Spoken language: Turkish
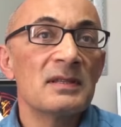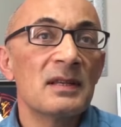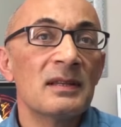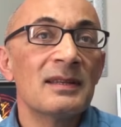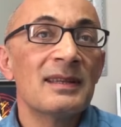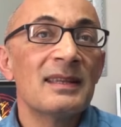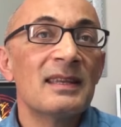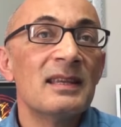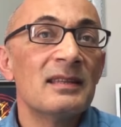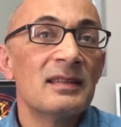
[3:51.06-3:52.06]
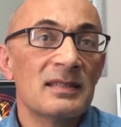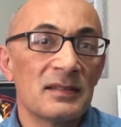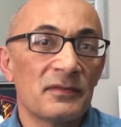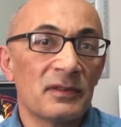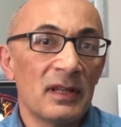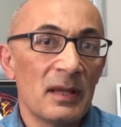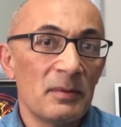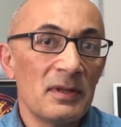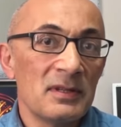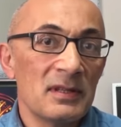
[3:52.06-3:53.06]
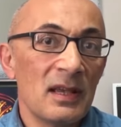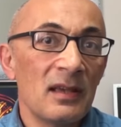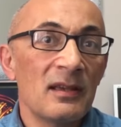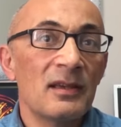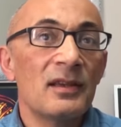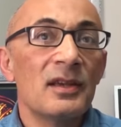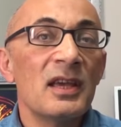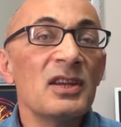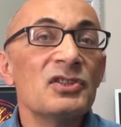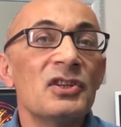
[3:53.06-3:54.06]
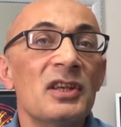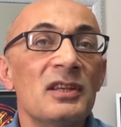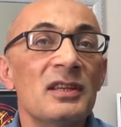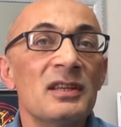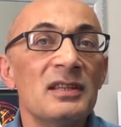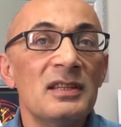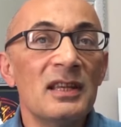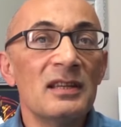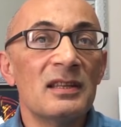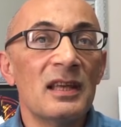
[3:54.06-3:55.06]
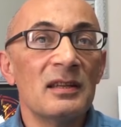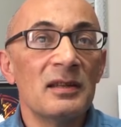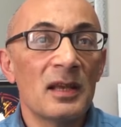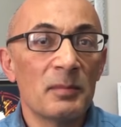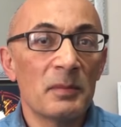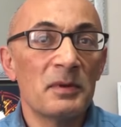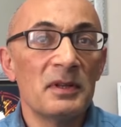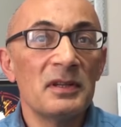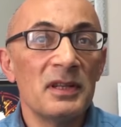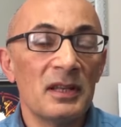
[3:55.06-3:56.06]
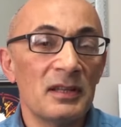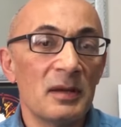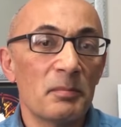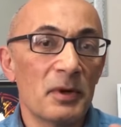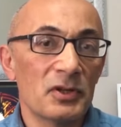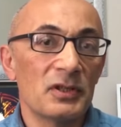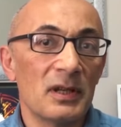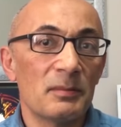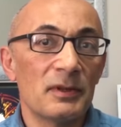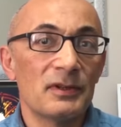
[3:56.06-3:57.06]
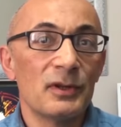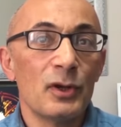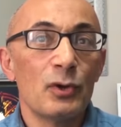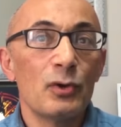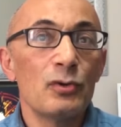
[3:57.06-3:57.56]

insan kendini sıfırlayabilirse her şeyi yeniden yapabilir, yeniden başlayabilir.